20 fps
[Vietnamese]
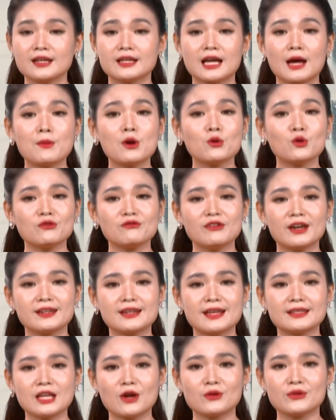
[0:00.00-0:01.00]
Cảm ơn quý vị
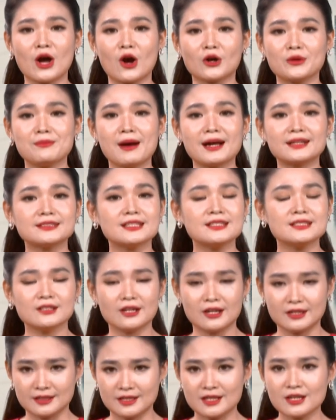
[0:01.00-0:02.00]
đã theo dõi bản tin
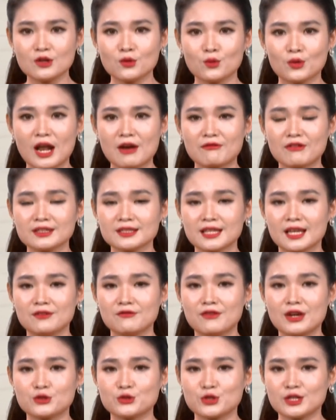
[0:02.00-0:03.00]
thời tiết của Đài Phát thanh
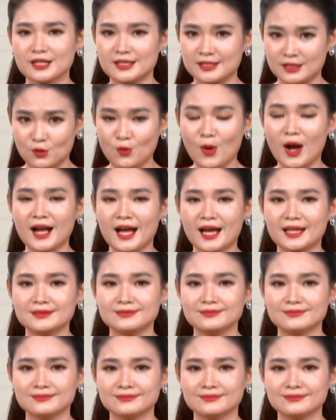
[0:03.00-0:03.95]
và Truyền hình Quảng Ngãi.